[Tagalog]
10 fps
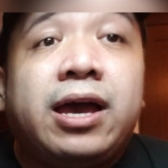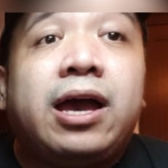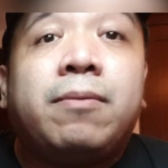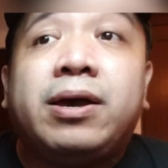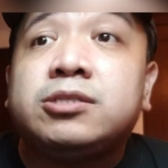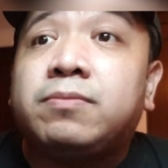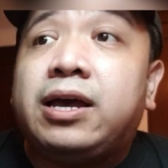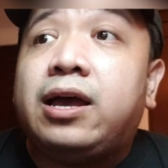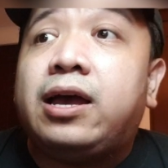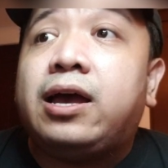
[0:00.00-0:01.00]
ma mas
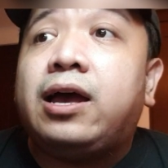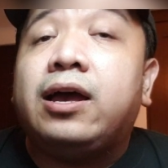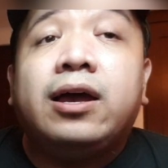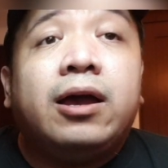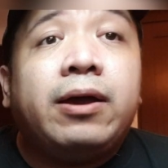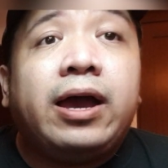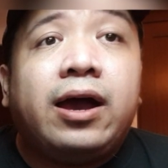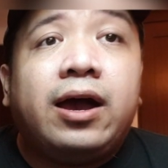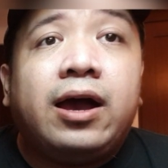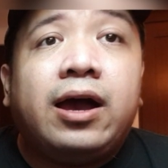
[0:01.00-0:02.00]
ma
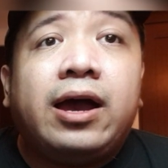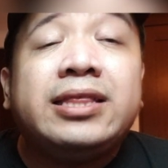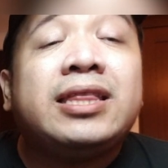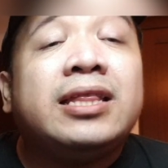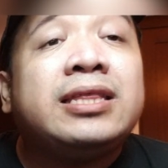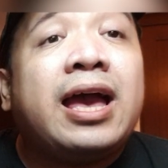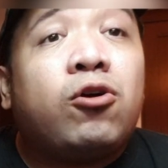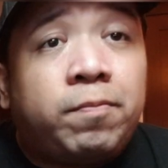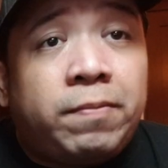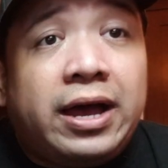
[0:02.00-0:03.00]
uh,
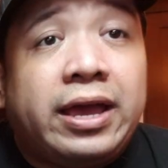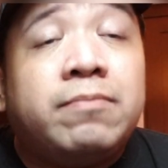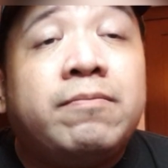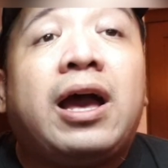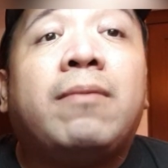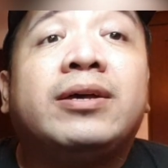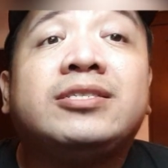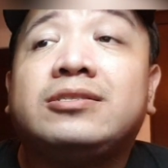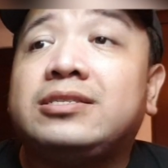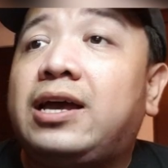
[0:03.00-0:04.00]
intindihan ko pa and baka
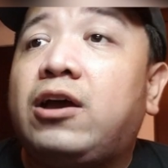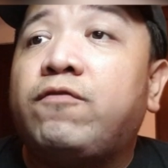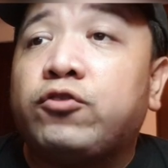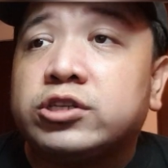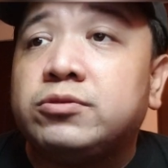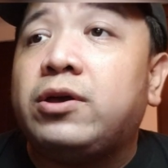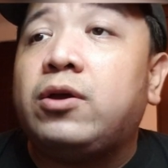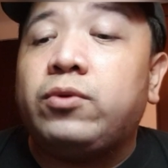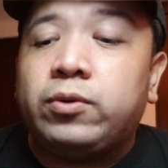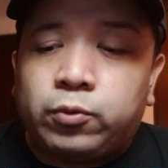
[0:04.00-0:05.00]
mas uh, of course
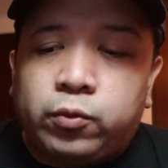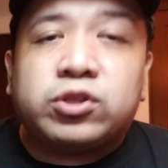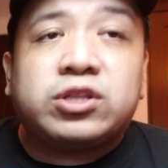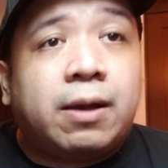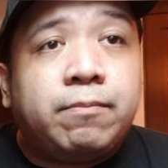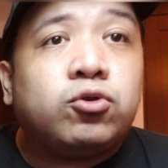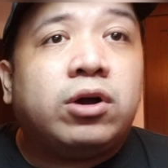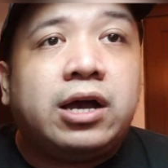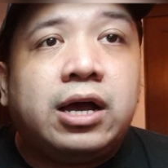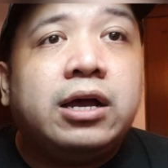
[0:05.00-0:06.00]
uh, we would come
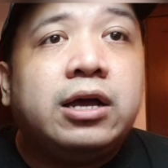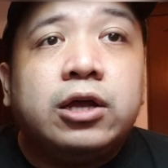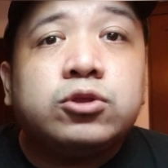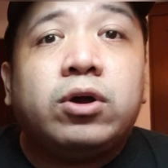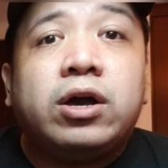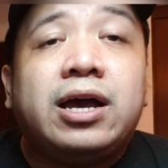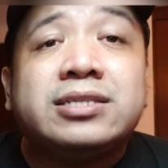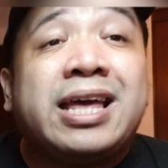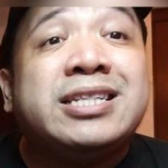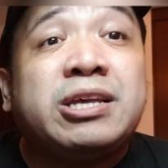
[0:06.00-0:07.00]
to a to
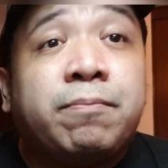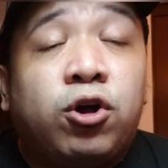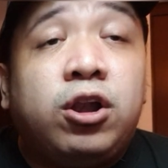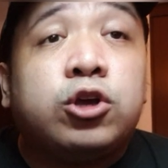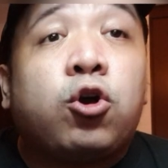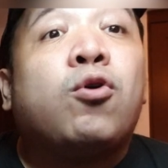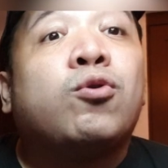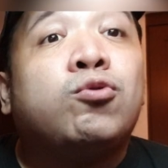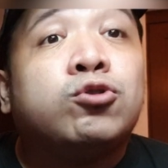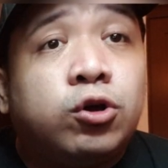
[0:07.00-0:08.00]
a sensible
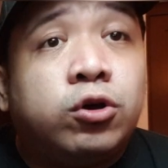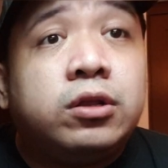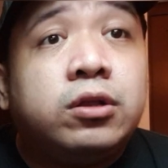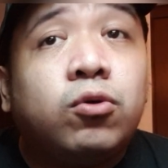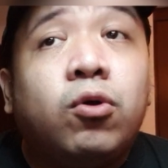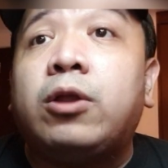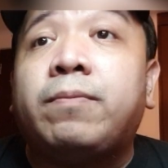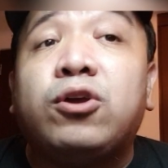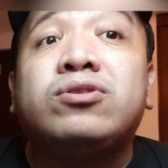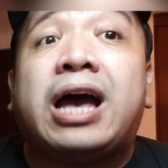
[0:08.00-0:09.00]
conclusion kung ano
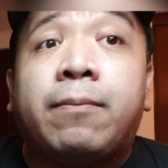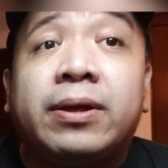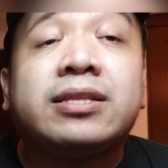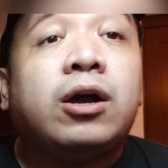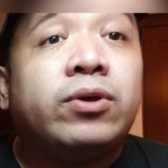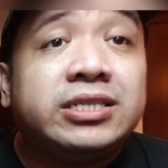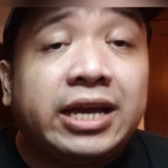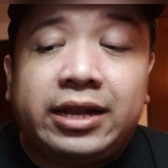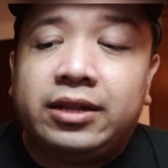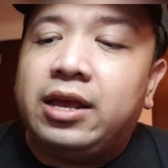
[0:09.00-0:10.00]
ba yung dapat gawin
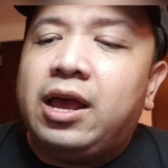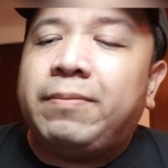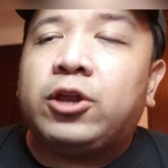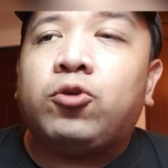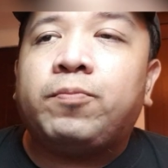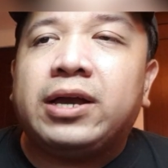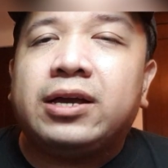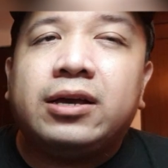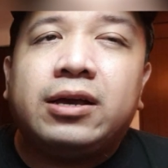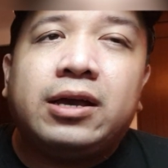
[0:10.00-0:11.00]
diyan. Pero pag